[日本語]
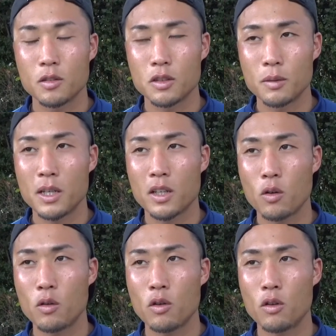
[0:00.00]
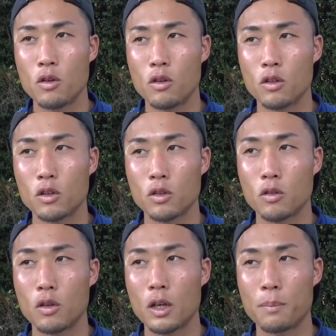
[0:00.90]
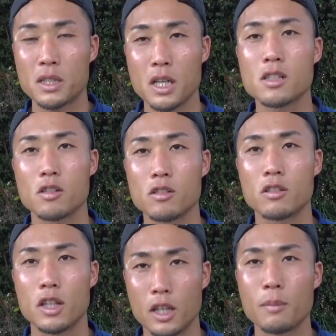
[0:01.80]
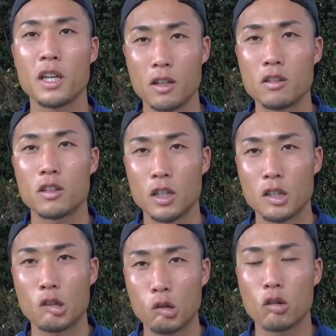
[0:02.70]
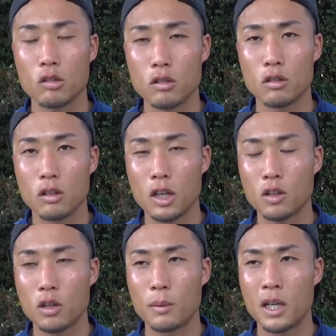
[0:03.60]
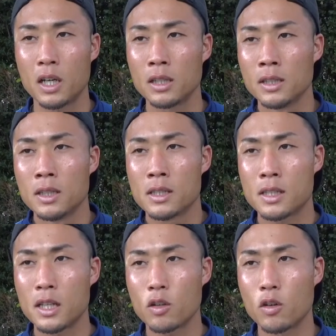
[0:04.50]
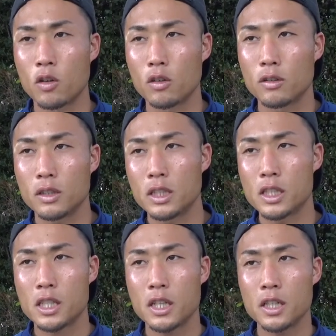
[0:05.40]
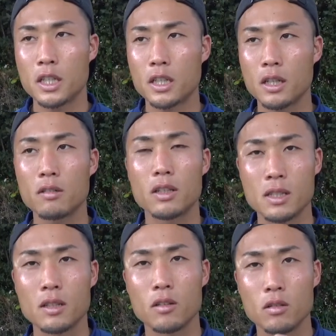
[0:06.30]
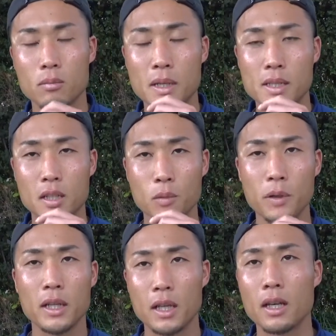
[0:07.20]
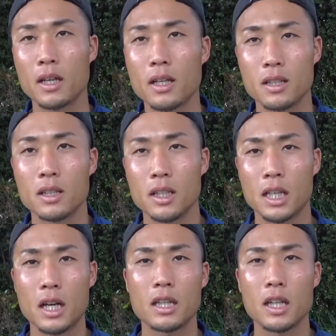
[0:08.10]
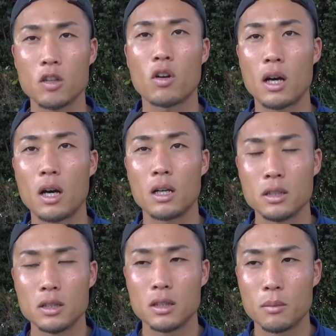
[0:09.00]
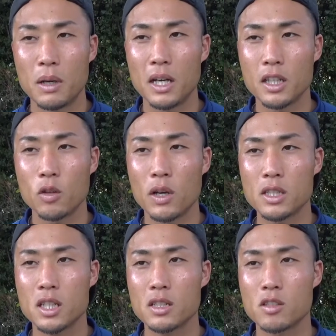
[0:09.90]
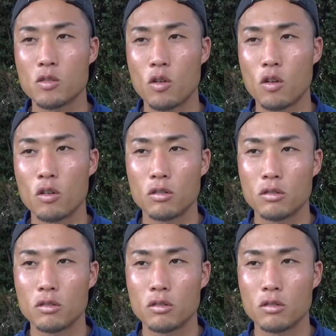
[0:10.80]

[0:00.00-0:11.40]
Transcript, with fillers: そうですね、まあ今日のところはやっぱチャンスで決めきるっていうところと、あとは、まあ最後1試合できてるんですけど、まあ、セットプレーで行かれたりとか、まあ、相手のワンチャンスを